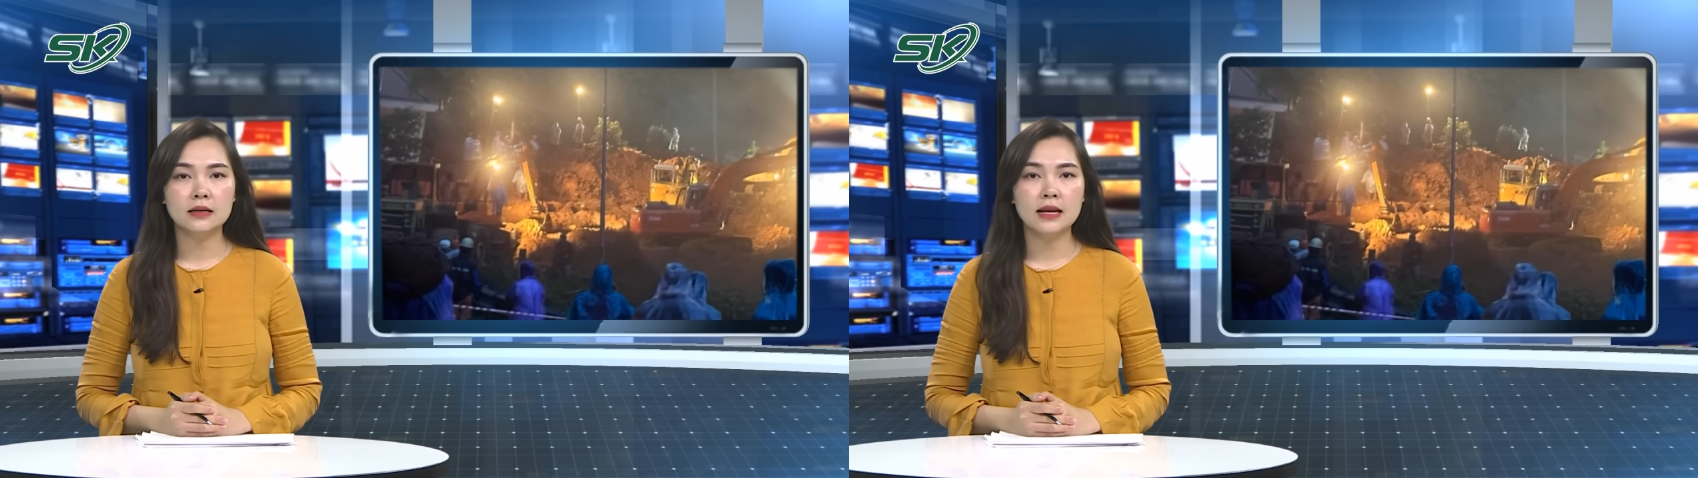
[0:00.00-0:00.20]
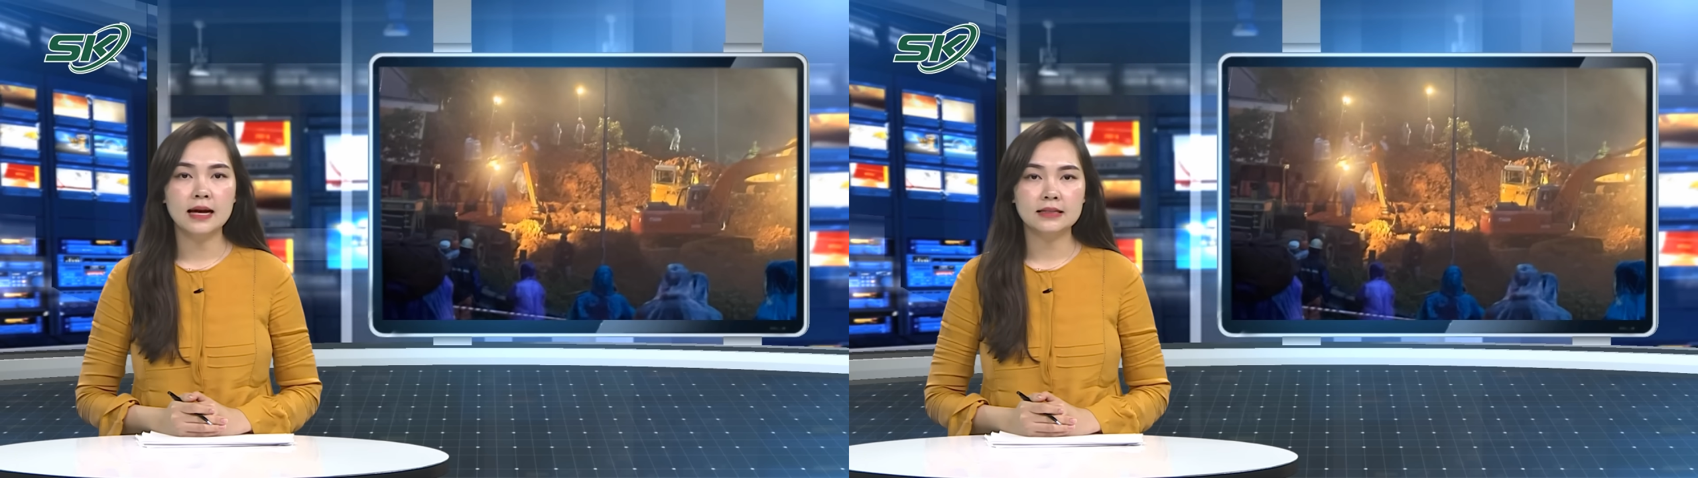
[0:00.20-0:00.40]

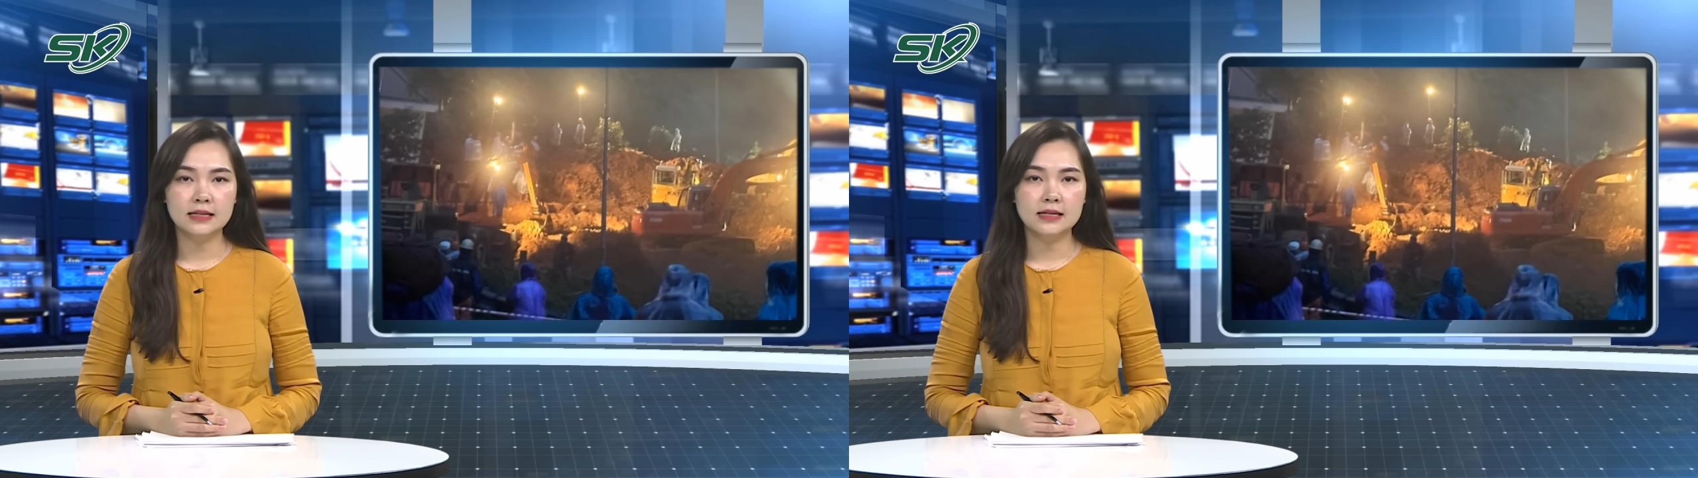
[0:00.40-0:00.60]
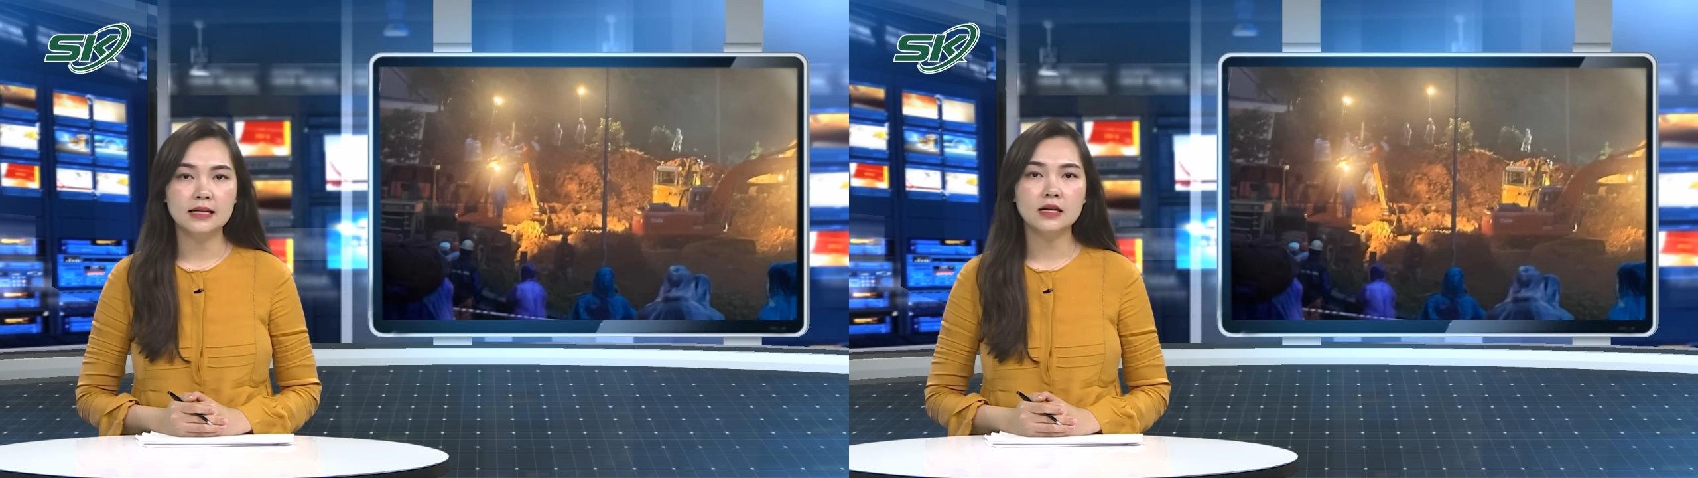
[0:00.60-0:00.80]
là
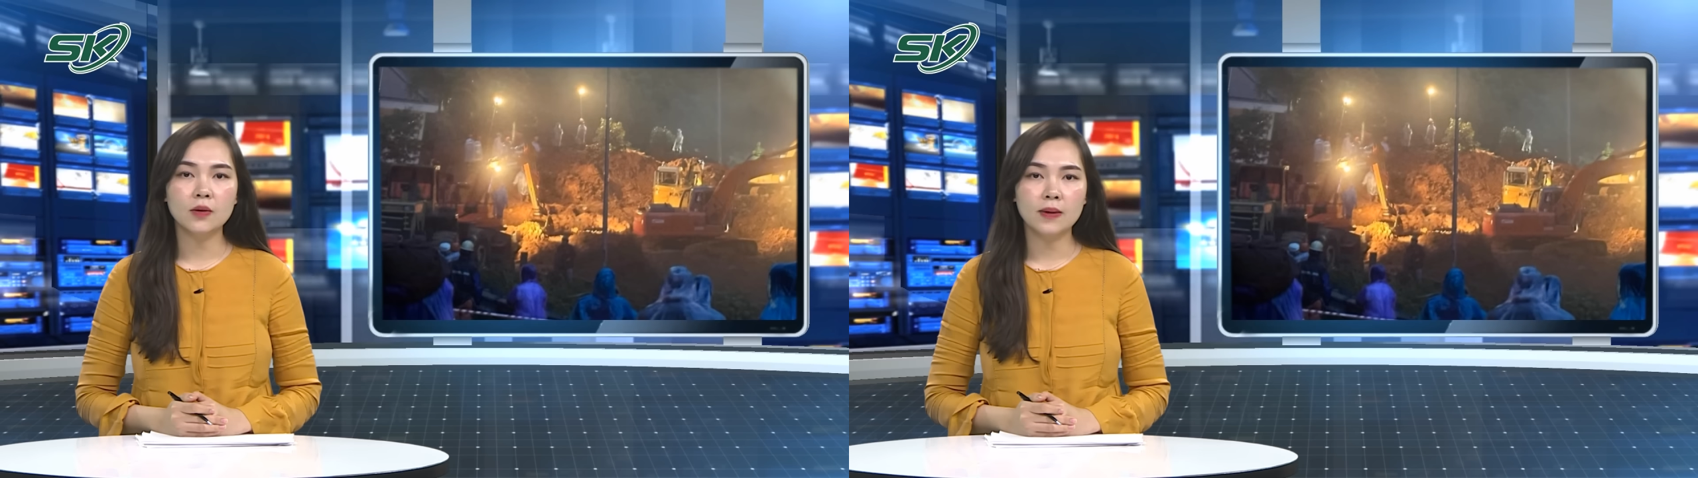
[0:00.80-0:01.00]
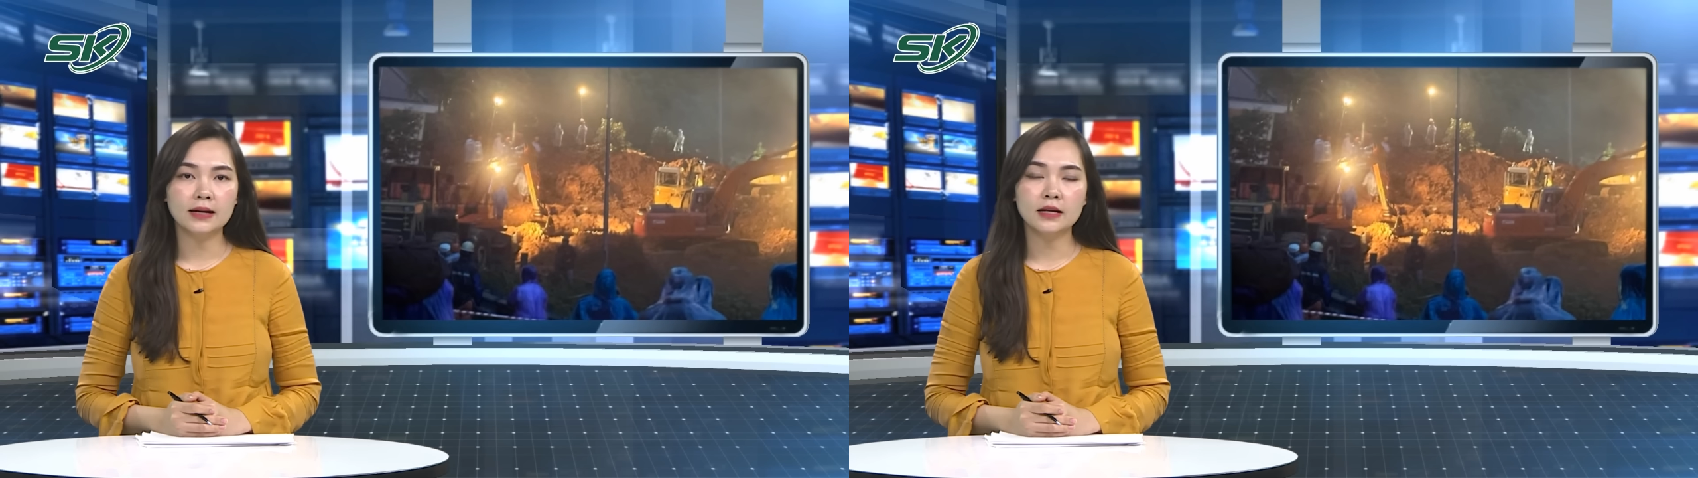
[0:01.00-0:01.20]
chiến sĩ
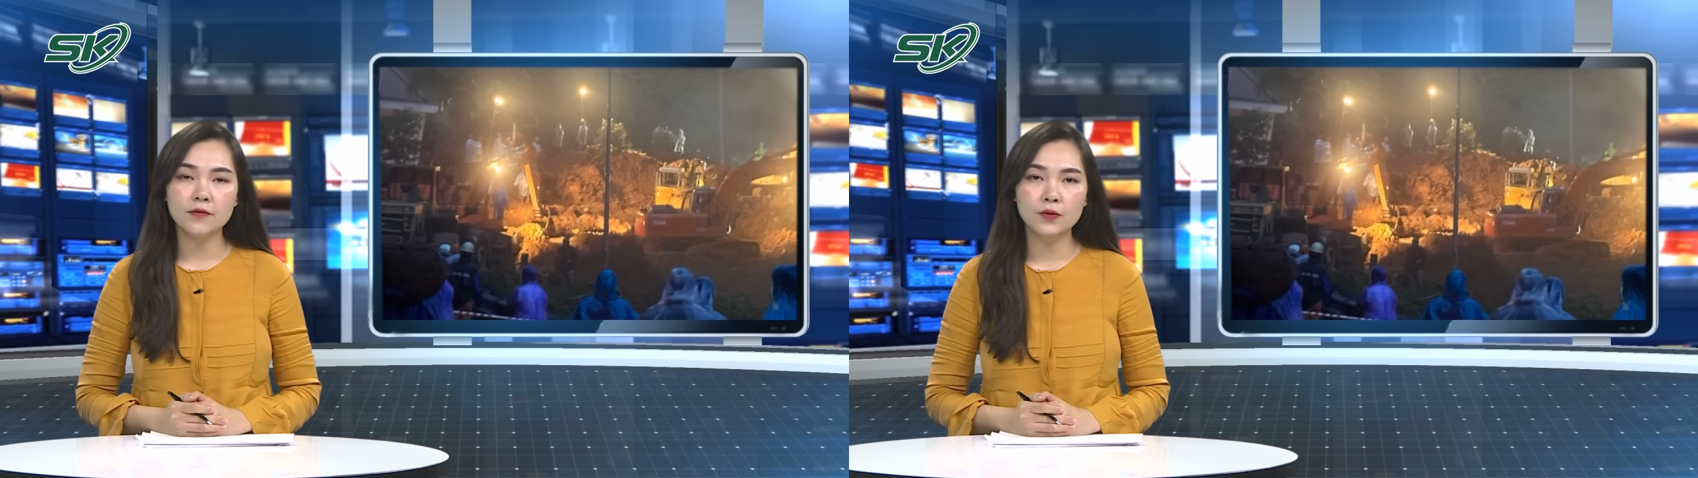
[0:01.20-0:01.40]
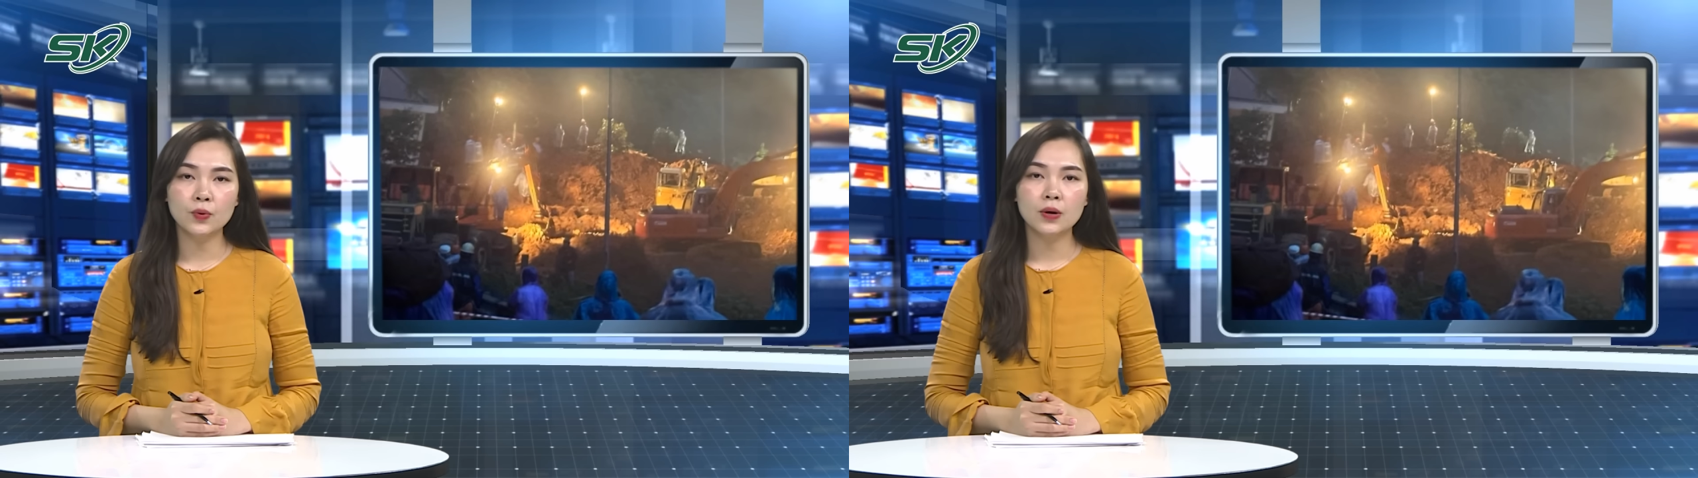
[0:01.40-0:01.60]
công an nghĩa
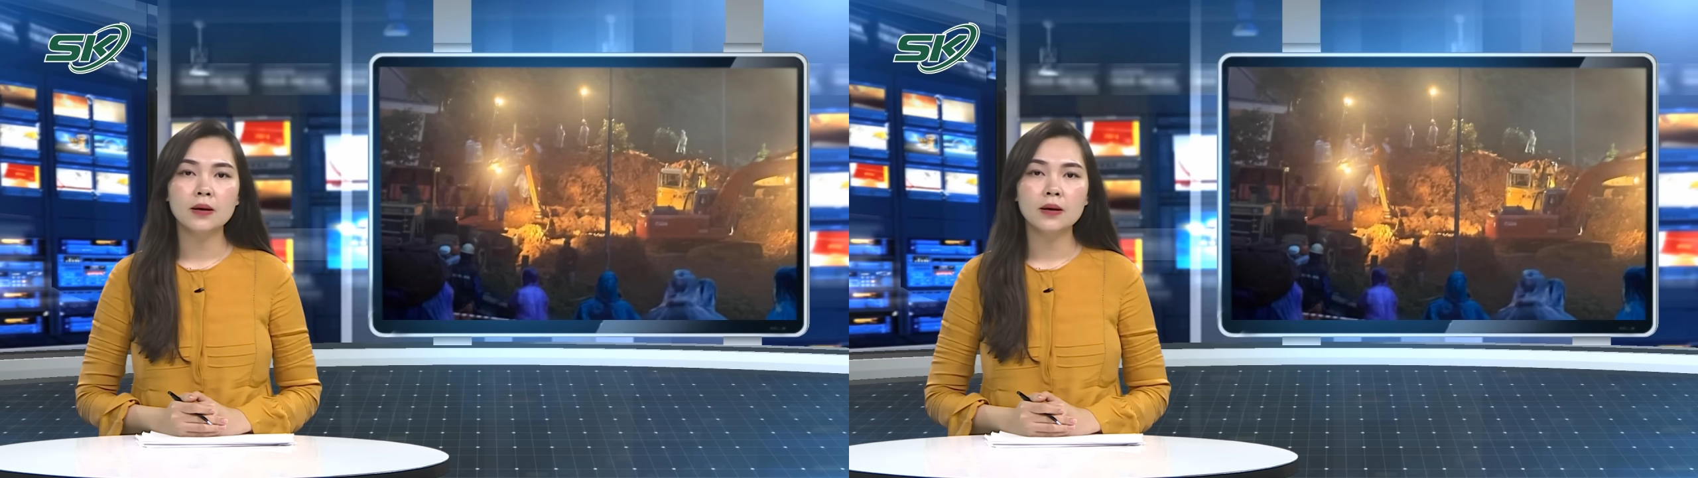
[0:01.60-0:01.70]
vụ